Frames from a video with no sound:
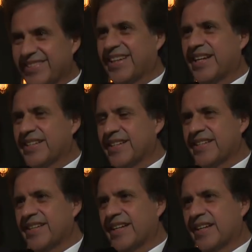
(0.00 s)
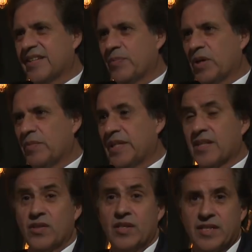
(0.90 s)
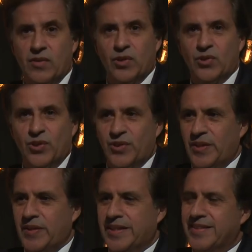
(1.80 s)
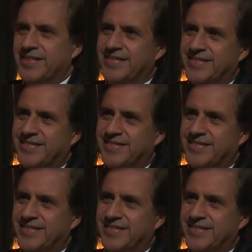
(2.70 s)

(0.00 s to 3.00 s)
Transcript: Gracias, la gracias por la invitación y saludo a todos los televidentes.